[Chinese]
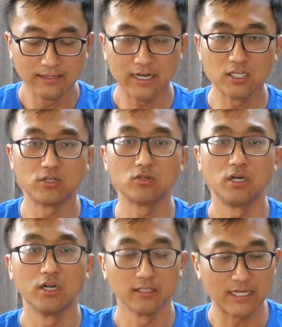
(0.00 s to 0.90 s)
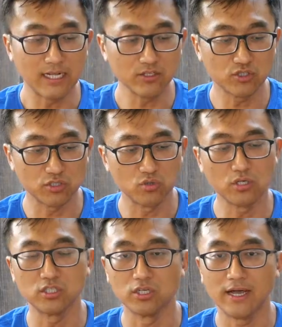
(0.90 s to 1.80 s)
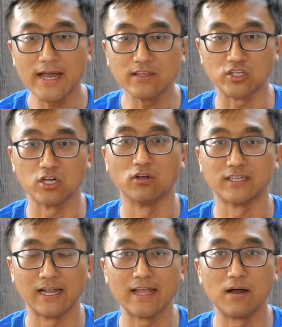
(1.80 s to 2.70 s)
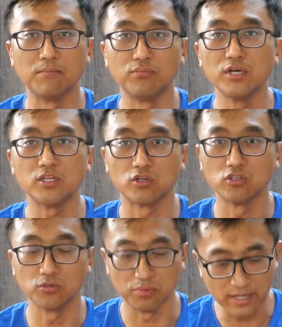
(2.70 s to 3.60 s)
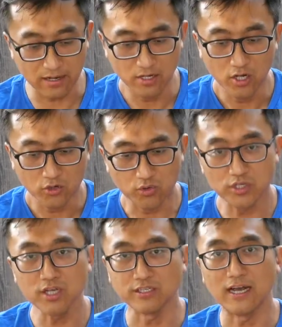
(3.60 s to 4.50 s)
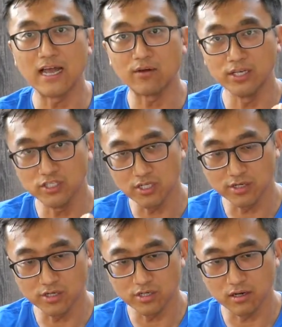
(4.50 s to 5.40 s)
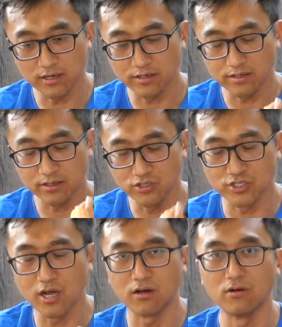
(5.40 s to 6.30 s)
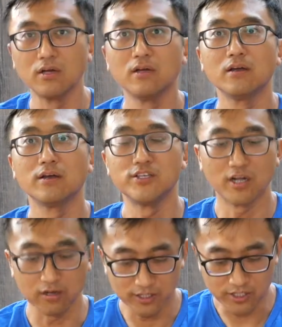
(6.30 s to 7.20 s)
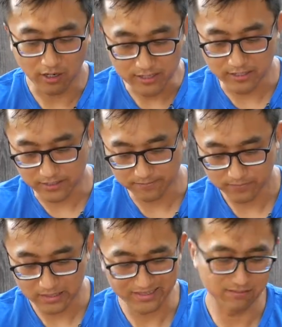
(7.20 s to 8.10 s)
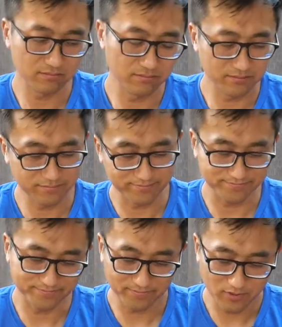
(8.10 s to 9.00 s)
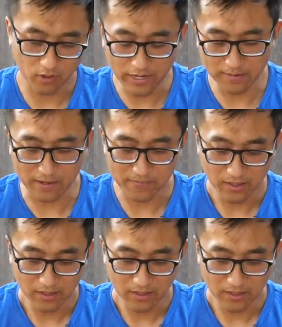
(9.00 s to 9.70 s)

但是，是但它就是说是摁的时候它才亮，不摁的时候它就不亮。所以说要想开的话，一直要要要一直要一直要一直要摁着它。啊，OK 了吧？